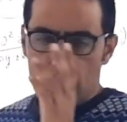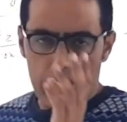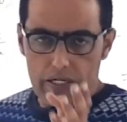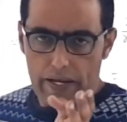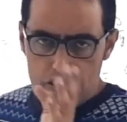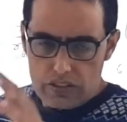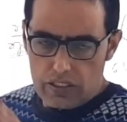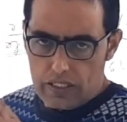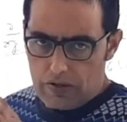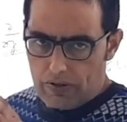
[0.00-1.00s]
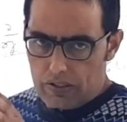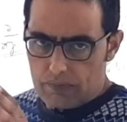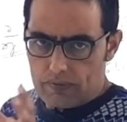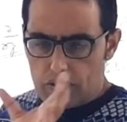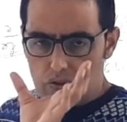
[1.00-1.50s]
डेल्टा एक्स डेल्टा वाई
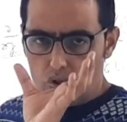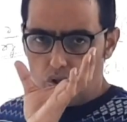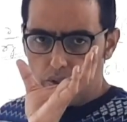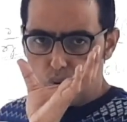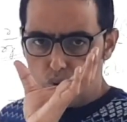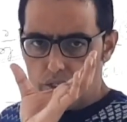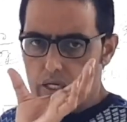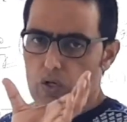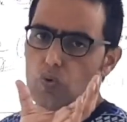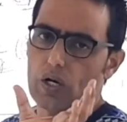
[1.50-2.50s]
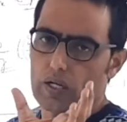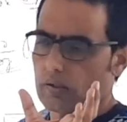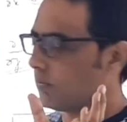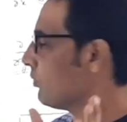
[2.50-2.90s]
ये दोनों एक दूसरे के इक्वल है